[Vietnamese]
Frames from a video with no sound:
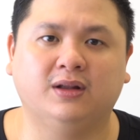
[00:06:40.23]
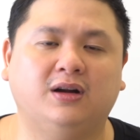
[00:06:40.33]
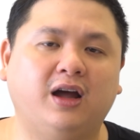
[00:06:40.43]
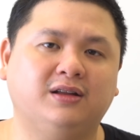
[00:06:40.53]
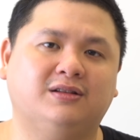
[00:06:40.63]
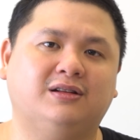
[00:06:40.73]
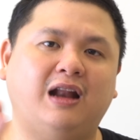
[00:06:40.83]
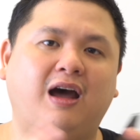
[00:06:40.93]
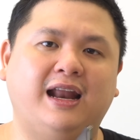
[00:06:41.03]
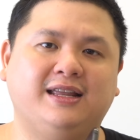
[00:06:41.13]
rồi
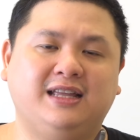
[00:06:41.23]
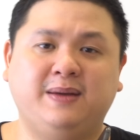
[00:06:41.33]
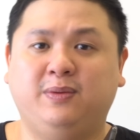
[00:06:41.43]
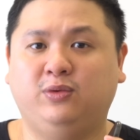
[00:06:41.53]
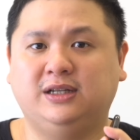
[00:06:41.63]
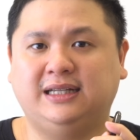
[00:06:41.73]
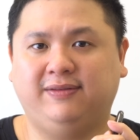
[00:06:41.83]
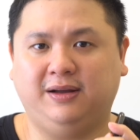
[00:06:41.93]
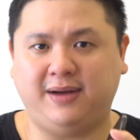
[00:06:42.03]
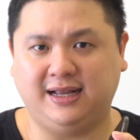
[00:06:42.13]
đó là những gì mình muốn chia sẻ
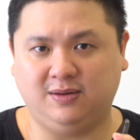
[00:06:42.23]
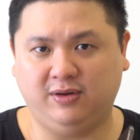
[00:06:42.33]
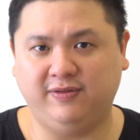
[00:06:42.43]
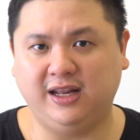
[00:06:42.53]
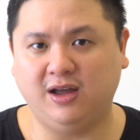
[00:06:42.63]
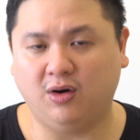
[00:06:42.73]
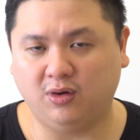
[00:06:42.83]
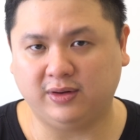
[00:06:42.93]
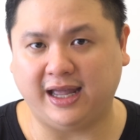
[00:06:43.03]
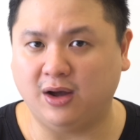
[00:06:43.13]
với các bạn trong cái video
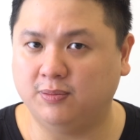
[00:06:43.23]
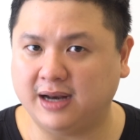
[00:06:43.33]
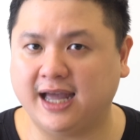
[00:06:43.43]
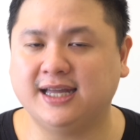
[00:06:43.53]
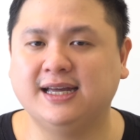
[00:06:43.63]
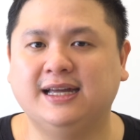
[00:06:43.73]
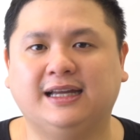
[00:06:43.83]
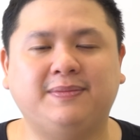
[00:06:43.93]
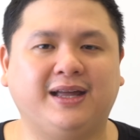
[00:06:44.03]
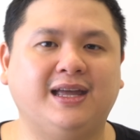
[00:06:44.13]
ngày hôm nay
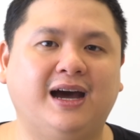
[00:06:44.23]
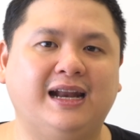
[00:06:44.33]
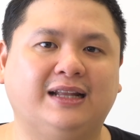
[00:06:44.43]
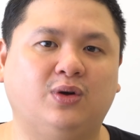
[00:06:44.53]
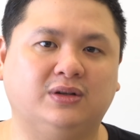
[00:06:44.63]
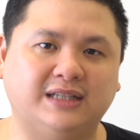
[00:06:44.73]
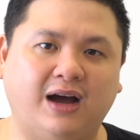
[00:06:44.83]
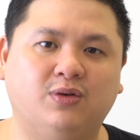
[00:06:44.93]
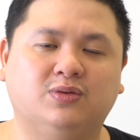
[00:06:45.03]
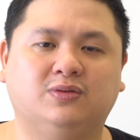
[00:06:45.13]
các bạn nhớ là tuần
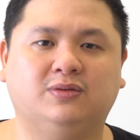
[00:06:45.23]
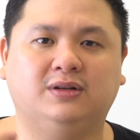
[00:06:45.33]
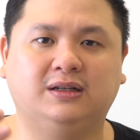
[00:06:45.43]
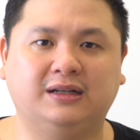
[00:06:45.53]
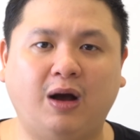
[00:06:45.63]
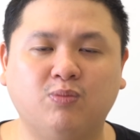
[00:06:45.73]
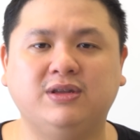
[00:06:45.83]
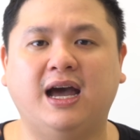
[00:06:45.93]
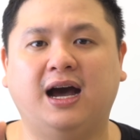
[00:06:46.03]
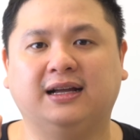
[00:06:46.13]
sau
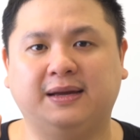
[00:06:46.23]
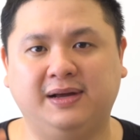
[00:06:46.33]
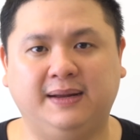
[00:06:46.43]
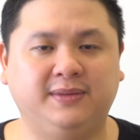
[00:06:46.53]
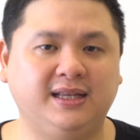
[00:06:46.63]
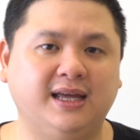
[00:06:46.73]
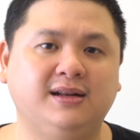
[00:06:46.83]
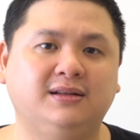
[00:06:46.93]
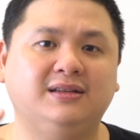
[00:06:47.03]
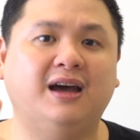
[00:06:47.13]
0 giờ ngày 15 tháng
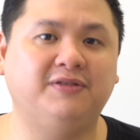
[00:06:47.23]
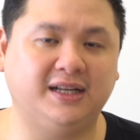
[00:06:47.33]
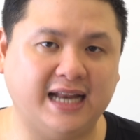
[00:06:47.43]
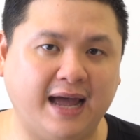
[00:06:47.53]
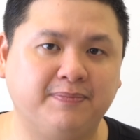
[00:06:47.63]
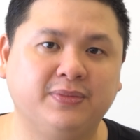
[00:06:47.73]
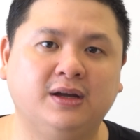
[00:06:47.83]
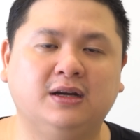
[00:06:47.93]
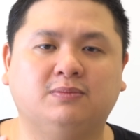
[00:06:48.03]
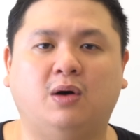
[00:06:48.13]
9 giờ Việt Nam
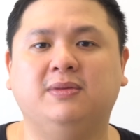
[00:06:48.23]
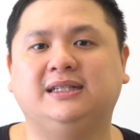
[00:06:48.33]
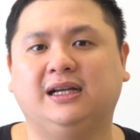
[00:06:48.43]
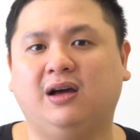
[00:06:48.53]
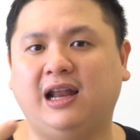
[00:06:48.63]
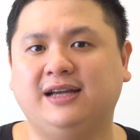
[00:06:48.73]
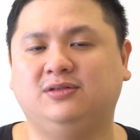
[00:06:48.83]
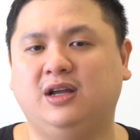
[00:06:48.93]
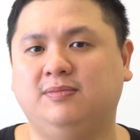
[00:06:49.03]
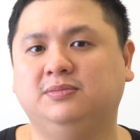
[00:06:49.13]
bọn mình sẽ có
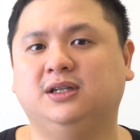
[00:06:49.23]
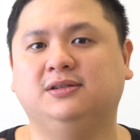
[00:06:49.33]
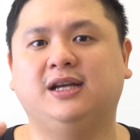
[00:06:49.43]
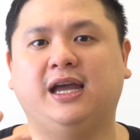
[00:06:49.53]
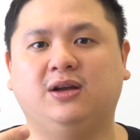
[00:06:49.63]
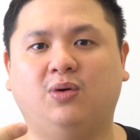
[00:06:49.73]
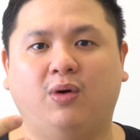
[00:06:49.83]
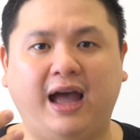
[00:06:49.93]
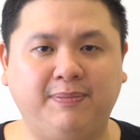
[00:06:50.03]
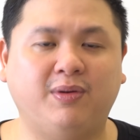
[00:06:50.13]
livestream sự kiện
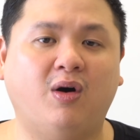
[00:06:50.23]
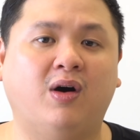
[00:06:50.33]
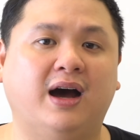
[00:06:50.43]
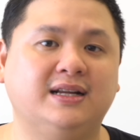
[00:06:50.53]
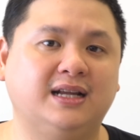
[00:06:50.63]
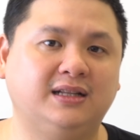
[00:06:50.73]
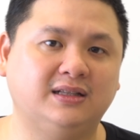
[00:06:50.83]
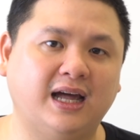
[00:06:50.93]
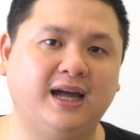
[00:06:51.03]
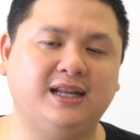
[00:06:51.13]
của Apple ở trên
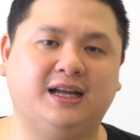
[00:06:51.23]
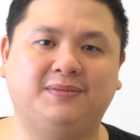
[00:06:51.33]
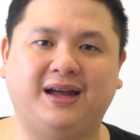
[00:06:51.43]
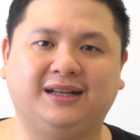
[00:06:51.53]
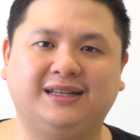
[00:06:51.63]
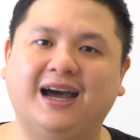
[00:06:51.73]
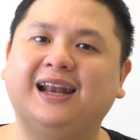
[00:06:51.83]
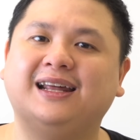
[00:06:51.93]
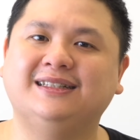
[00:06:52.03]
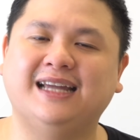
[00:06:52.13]
tinh tế thì các bạn nhớ
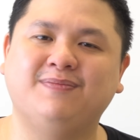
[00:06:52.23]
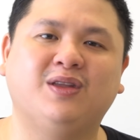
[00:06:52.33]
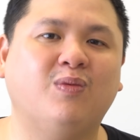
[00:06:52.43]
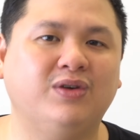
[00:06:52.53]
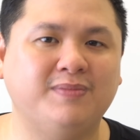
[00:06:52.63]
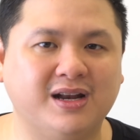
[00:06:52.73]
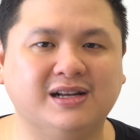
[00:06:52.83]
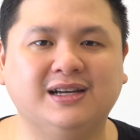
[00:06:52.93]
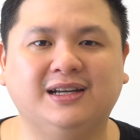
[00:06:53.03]
lên xem chung với mình